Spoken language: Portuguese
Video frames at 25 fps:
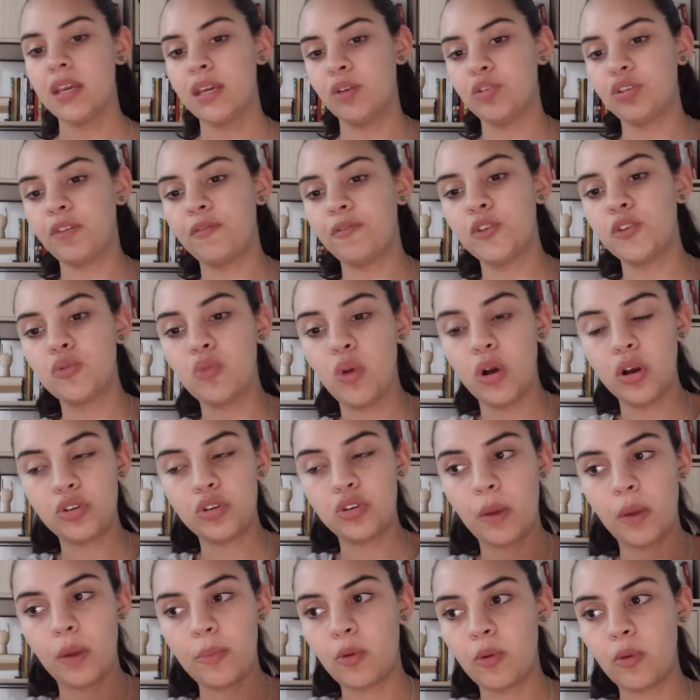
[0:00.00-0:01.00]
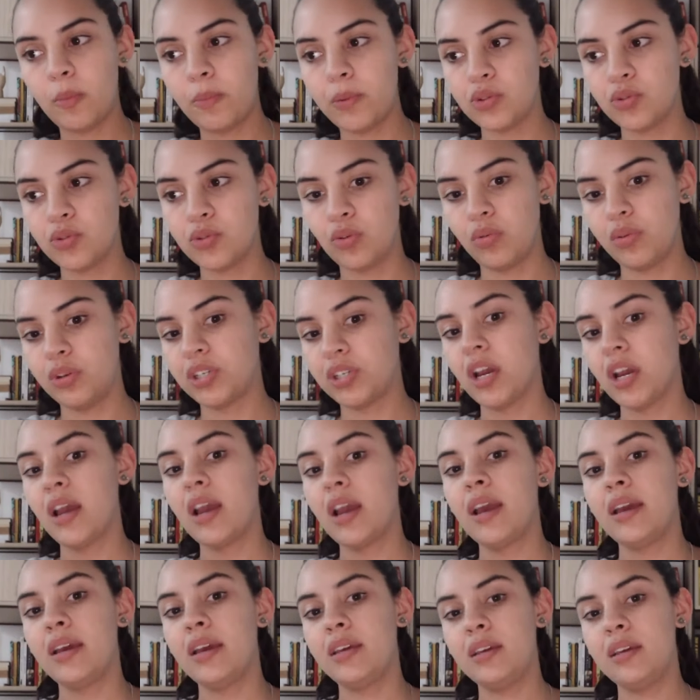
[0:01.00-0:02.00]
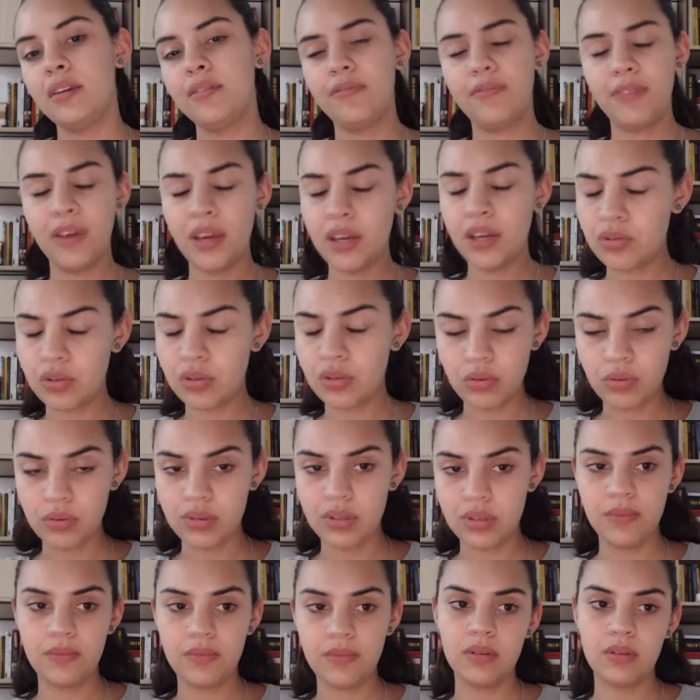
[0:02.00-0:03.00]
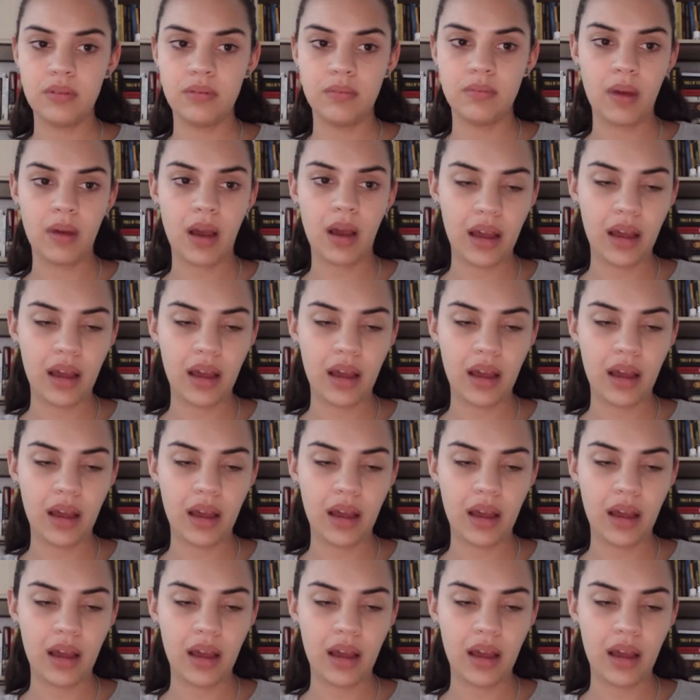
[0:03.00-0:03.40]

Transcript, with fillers: Eu já fiz workshop com pessoas e vejo, inclusive,